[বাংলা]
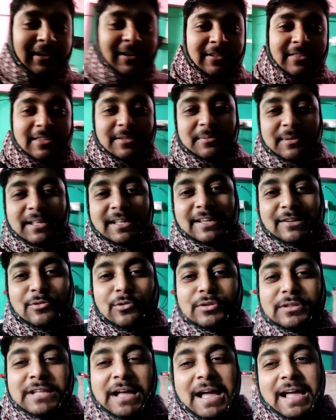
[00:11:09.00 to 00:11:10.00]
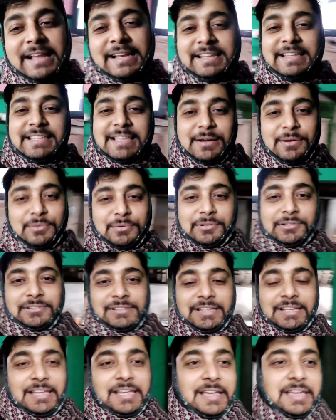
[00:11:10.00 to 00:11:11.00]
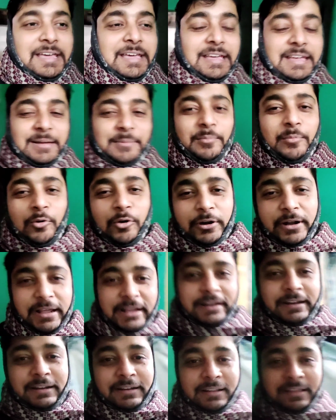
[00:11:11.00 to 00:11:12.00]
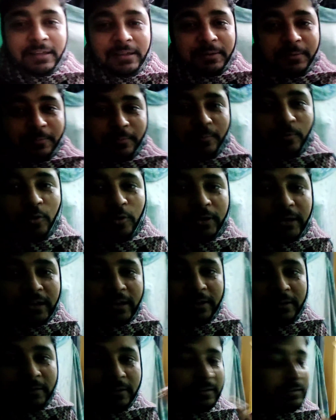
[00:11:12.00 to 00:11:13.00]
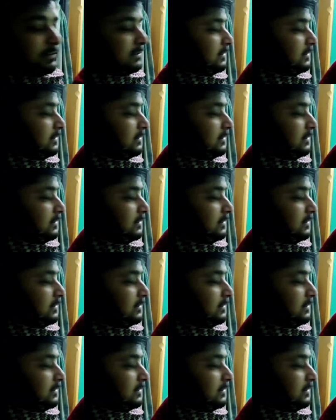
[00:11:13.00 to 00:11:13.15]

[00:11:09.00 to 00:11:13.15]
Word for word: দিতে হচ্ছে মানে কোথায় নিয়ে যাবো বলুন দেখি এ হ্যাঁ, মডার্ন মডার্ন